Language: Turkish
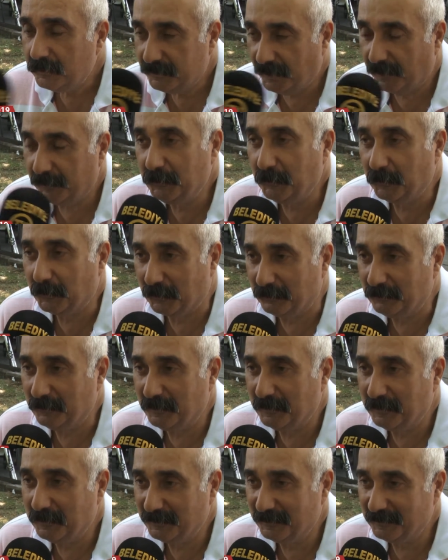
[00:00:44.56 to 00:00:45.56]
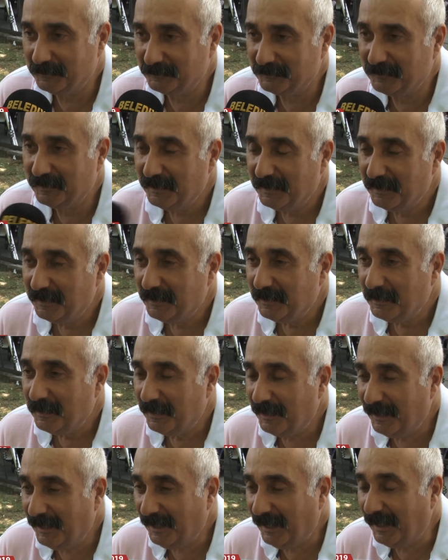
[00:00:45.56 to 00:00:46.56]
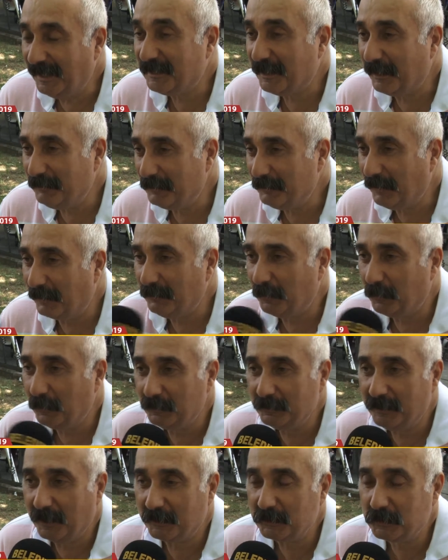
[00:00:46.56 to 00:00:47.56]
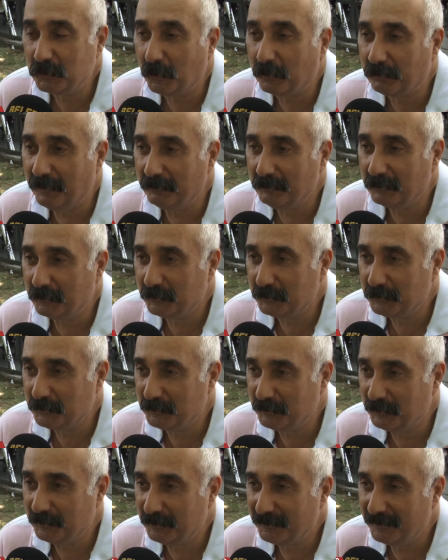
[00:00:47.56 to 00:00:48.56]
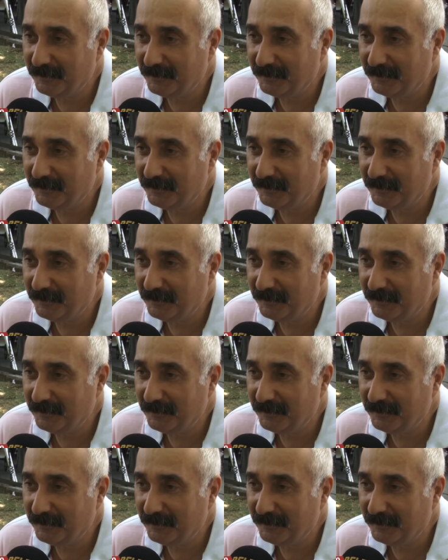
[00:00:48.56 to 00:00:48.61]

Tanıyorum. Ekrem İmamoğlu'ndan çok memnunuz.